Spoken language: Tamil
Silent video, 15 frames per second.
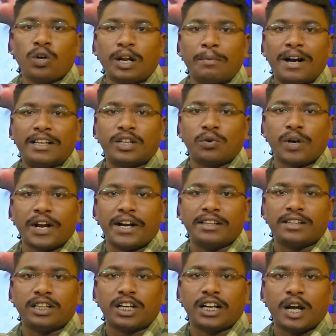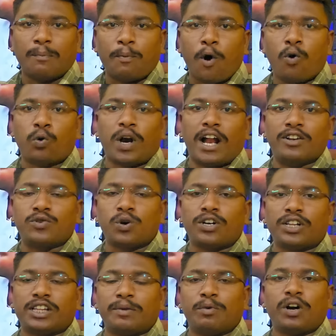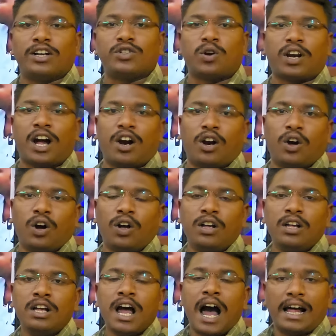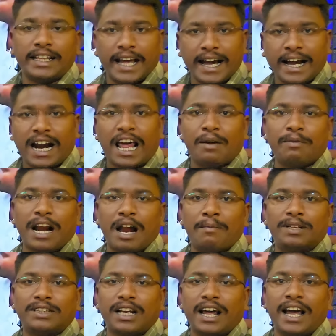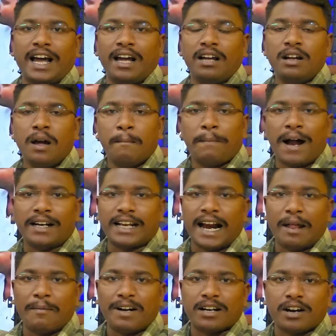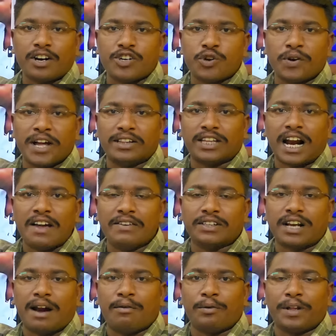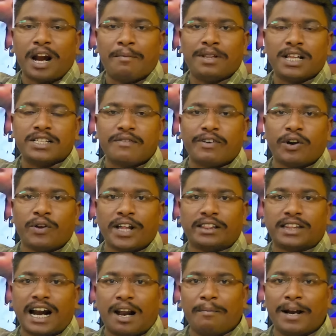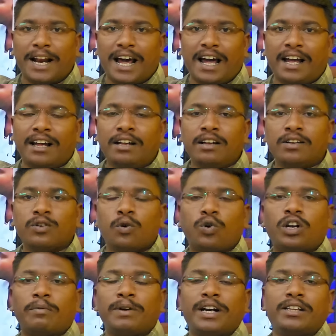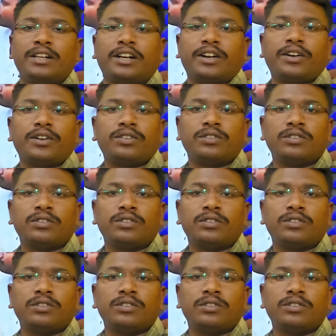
கூட்டம் நடத்தக்கூடிய இடத்திற்கு நீங்க போகக்கூடாதுன்னு சொல்லிட்டு திமுக சொல்றாங்களோ அதே கடையம் கிராமத்துல பாட்டாளி மக்கள் கட்சியுடைய தலைவர் திரு அன்புமணி ராமதாஸ் அவர்களுடைய தலைமையில கூட்டம் நடந்திருக்கு